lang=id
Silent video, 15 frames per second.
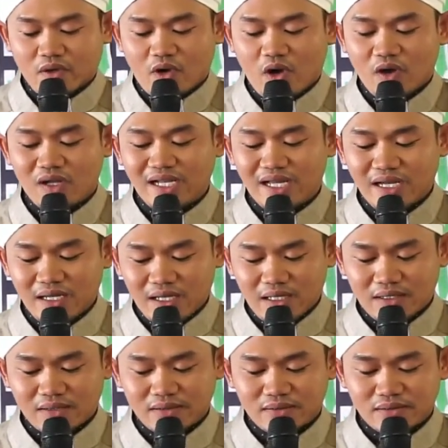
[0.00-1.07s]
Qala
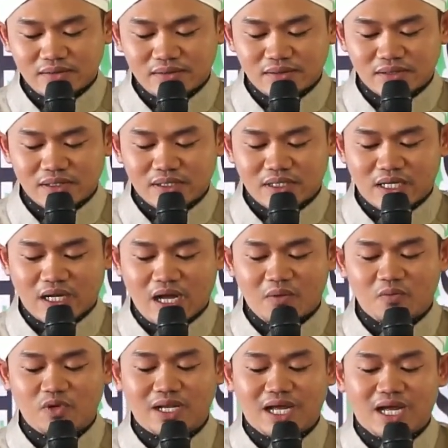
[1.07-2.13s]

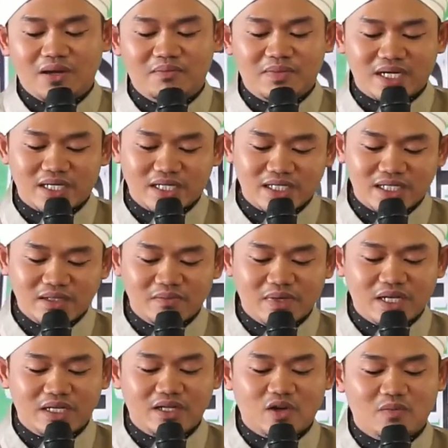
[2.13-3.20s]
Ka'bul Ahbar ini
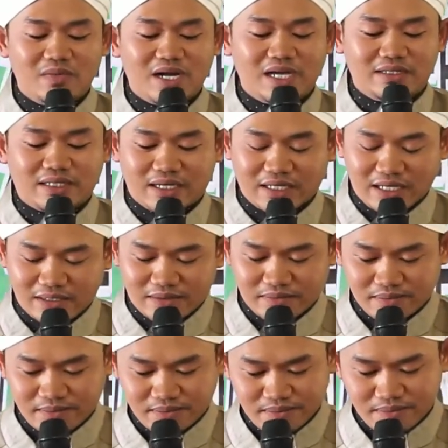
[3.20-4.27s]
beliau mengatakan
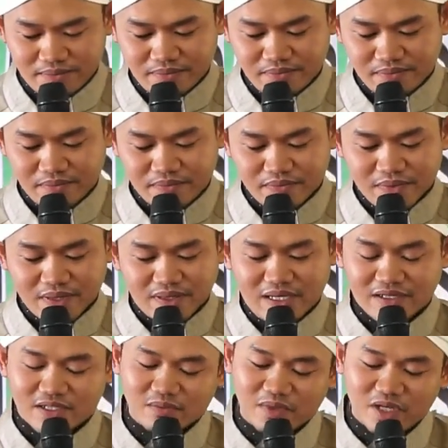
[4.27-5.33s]

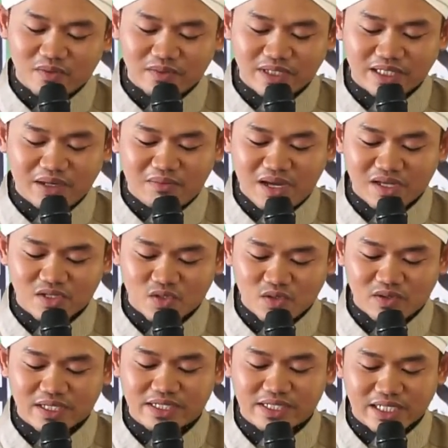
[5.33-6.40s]
Nah sebelum kita
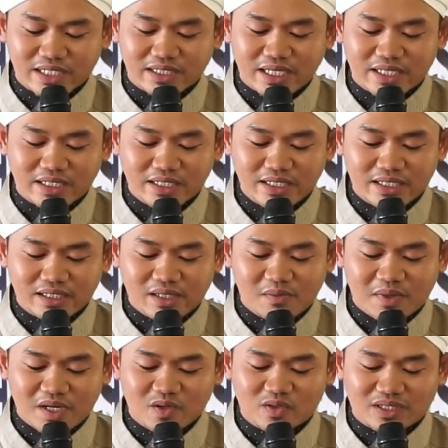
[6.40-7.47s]
masuk ke cerita ini kita
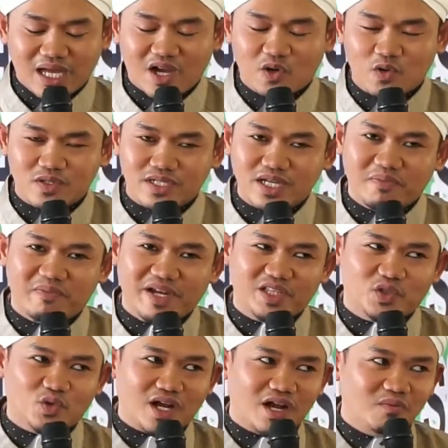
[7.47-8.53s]
perlu tahu siapa
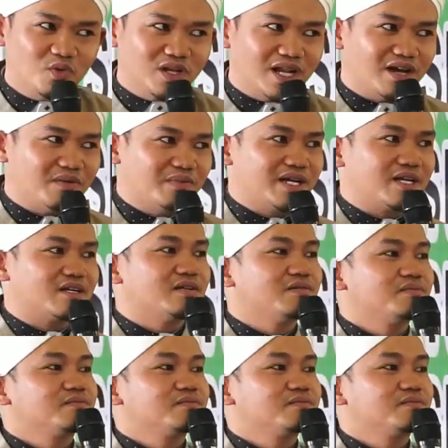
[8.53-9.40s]
itu Ka'bul Ahbar